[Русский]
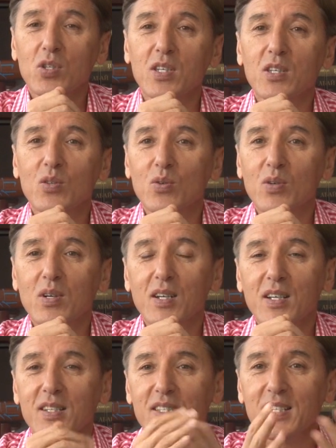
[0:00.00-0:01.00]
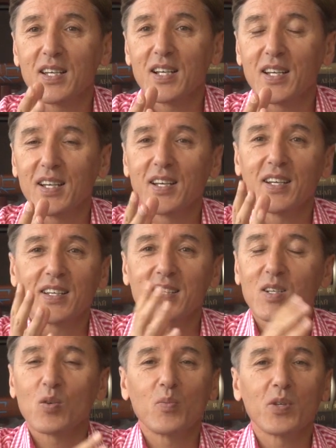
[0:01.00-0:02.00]
кино теле,
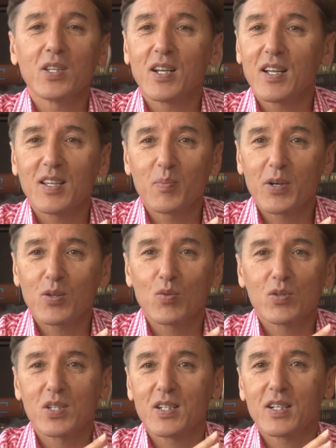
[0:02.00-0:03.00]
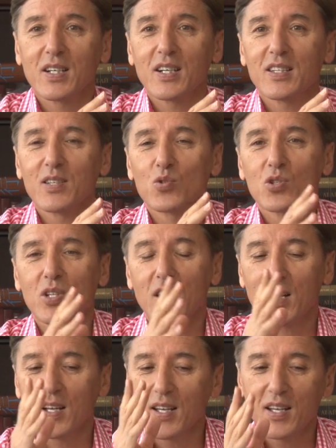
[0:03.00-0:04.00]
документальная продукция какая-то
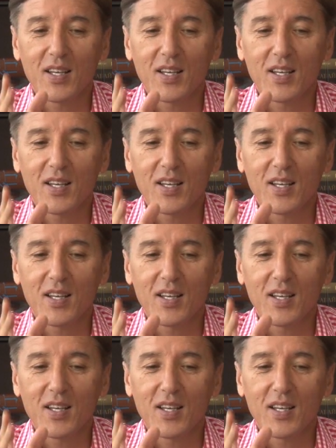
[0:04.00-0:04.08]
нужна,